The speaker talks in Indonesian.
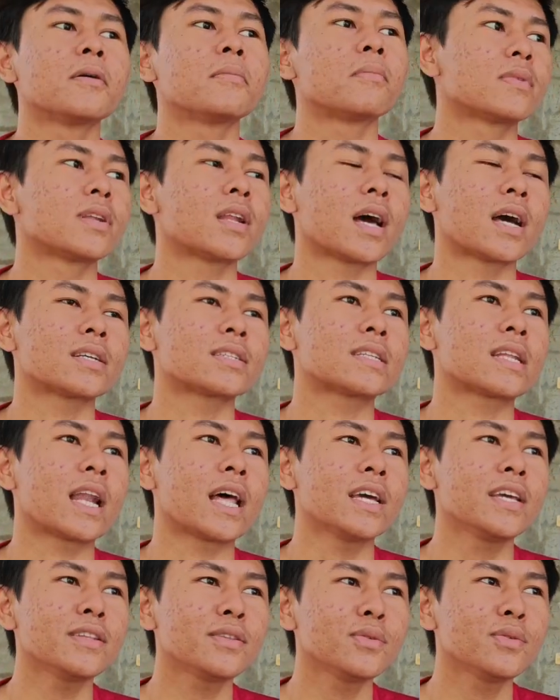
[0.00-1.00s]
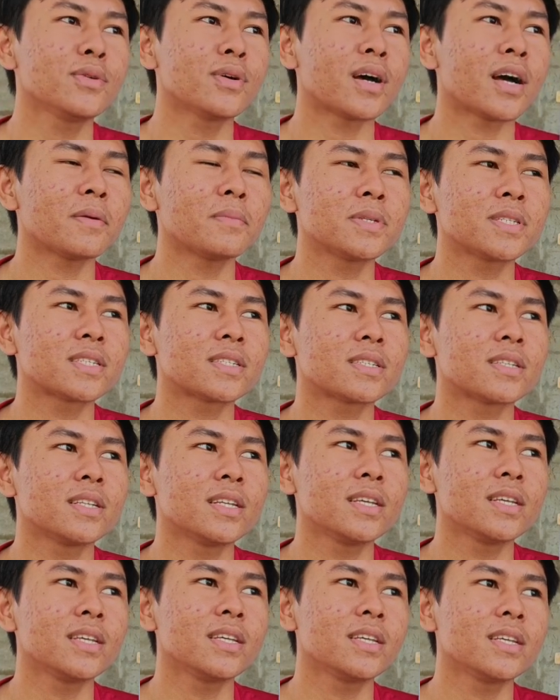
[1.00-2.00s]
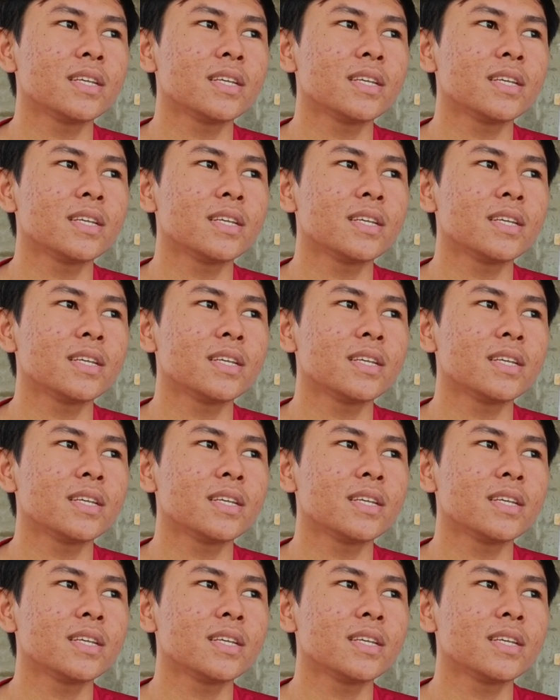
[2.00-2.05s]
nah setelah itu habis di